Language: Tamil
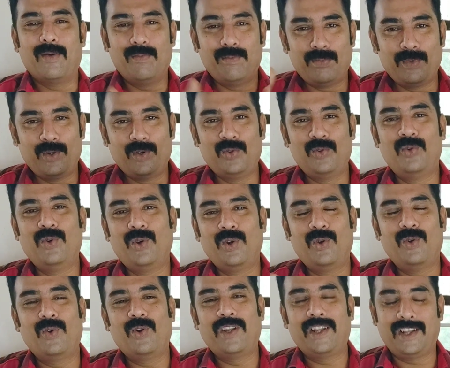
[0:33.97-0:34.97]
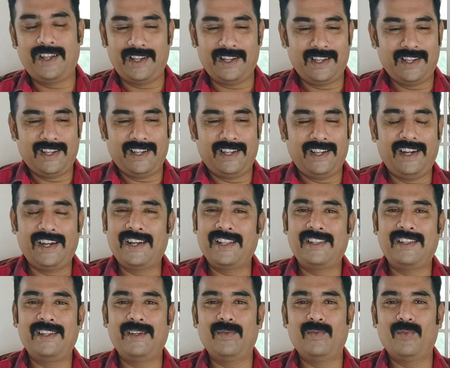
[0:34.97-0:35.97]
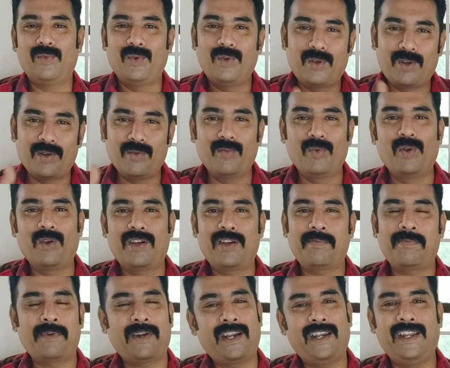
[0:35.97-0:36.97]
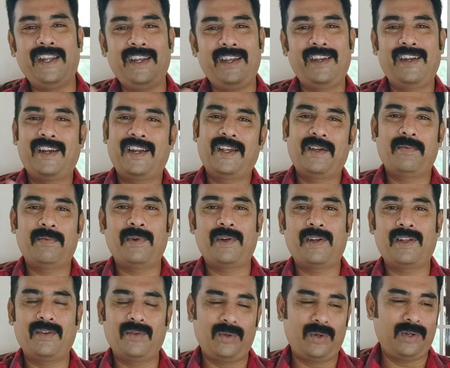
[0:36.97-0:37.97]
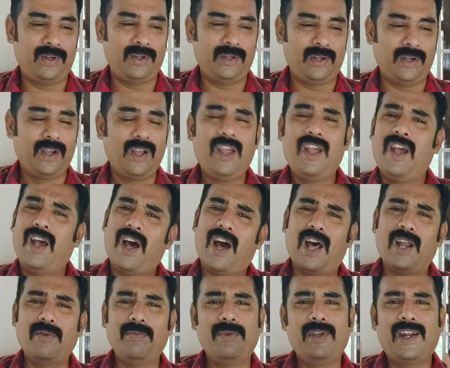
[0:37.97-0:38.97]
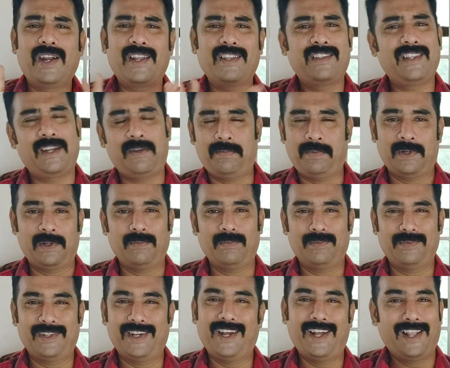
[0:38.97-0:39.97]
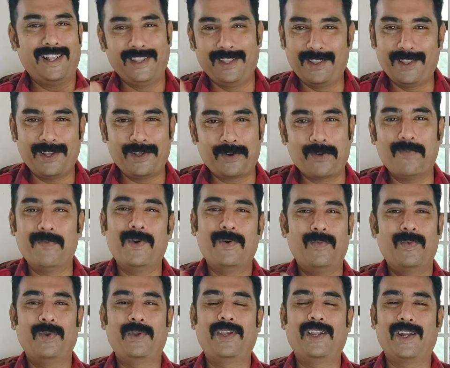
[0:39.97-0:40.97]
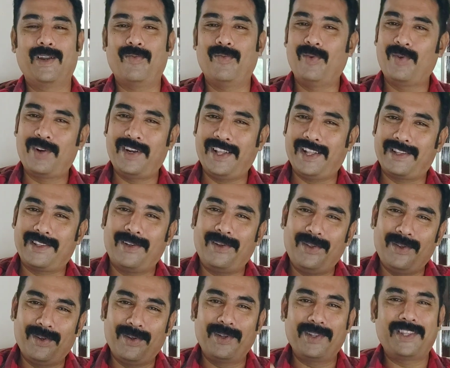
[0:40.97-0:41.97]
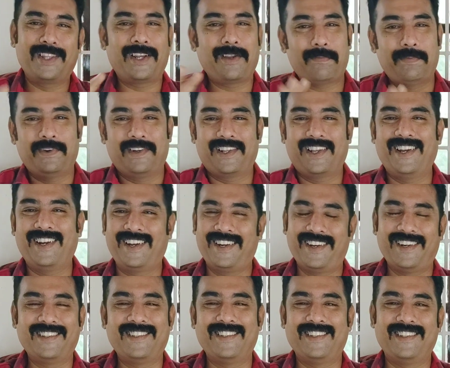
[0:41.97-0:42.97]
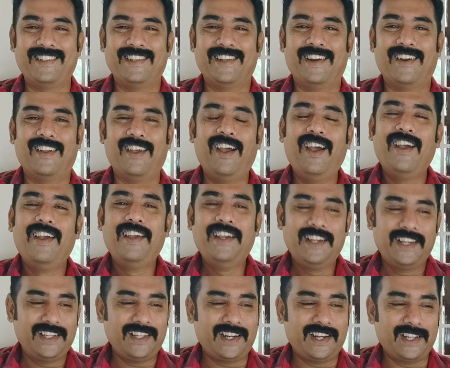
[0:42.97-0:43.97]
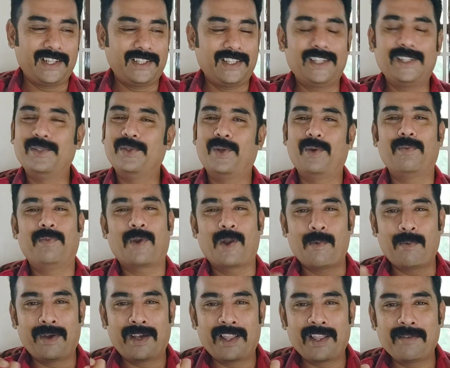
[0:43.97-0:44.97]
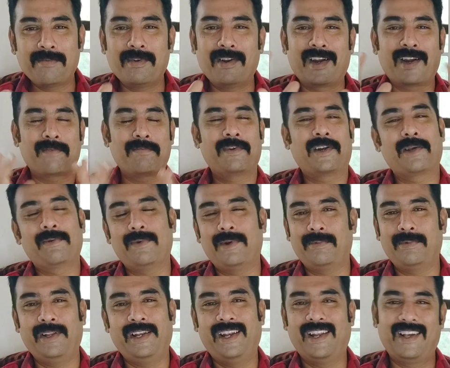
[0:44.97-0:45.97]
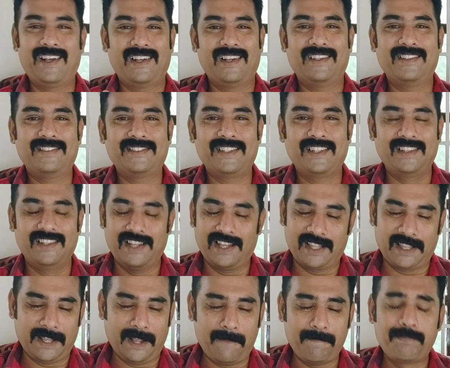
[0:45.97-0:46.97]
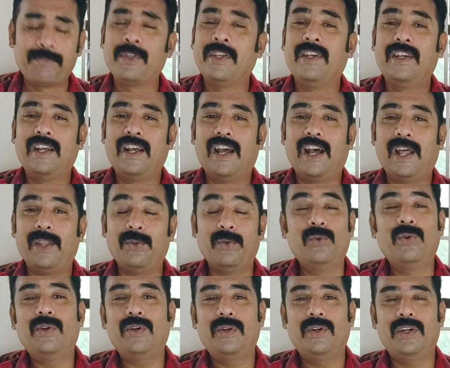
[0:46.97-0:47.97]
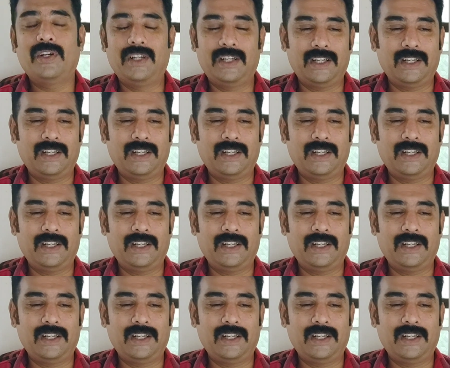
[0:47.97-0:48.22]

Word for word: நம்ம ஊருக்குள்ளே எடுத்த முழுக்க முழுக்க பழனிலேயே எடுக்கப்பட்ட ஒரு அருமையான திரைப்படம் அதுதான் ரொம்ப முக்கியம் நம்ம ஊரில் எத்தனையோ திரைப்படங்கள் எடுத்திருந்தாலும் எனக்கு தெரிஞ்ச ஒரு பிரமாதமான படம் அப்படின்னா சித்தா தான் அதுவும்